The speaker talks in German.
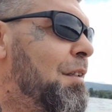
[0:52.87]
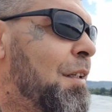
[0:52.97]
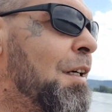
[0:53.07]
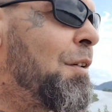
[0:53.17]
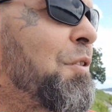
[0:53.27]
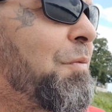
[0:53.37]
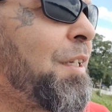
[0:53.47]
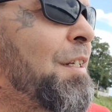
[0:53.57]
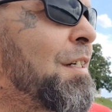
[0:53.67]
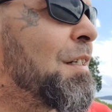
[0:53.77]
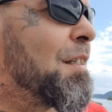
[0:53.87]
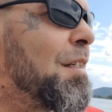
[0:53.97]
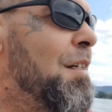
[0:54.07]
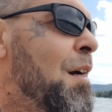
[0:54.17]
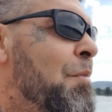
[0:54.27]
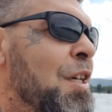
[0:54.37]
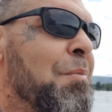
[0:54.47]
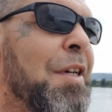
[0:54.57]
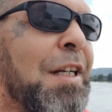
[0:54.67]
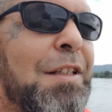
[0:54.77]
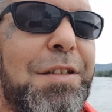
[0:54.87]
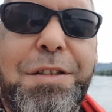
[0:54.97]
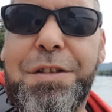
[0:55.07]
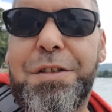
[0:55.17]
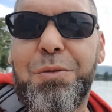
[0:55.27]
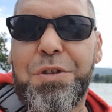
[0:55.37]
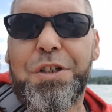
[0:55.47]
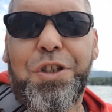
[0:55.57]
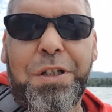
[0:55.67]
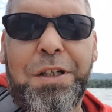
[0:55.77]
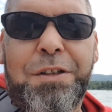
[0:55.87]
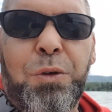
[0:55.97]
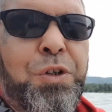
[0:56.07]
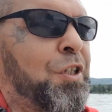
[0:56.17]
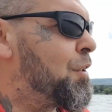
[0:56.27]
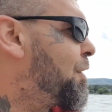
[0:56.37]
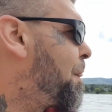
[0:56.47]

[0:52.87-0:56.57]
der uns Wiener am Leben hält. Das ist unsere schöne Donau.